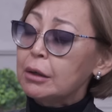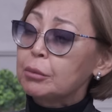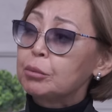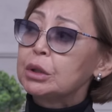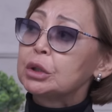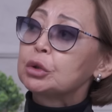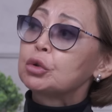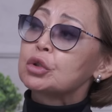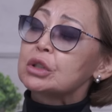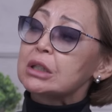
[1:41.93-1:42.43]

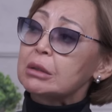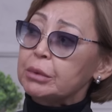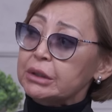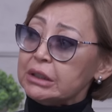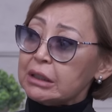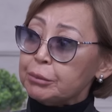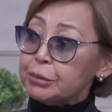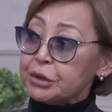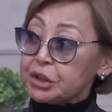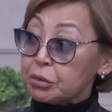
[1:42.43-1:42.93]
мы тоже об
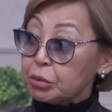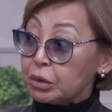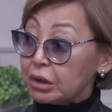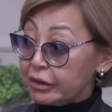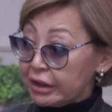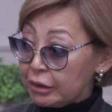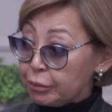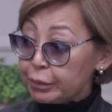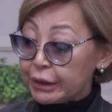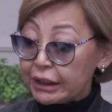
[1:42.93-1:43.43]
этом пишем,
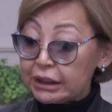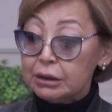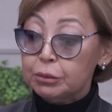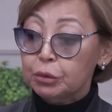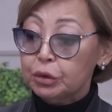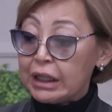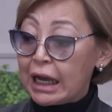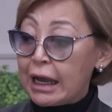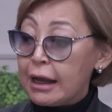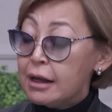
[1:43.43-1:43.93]
говорим,
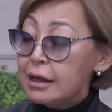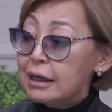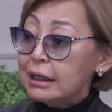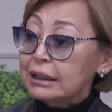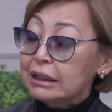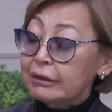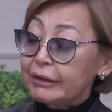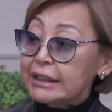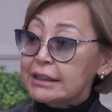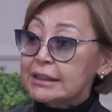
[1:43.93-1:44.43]
поэтому да,
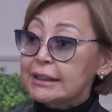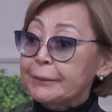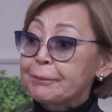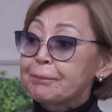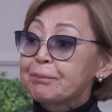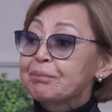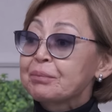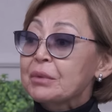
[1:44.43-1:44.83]
давайте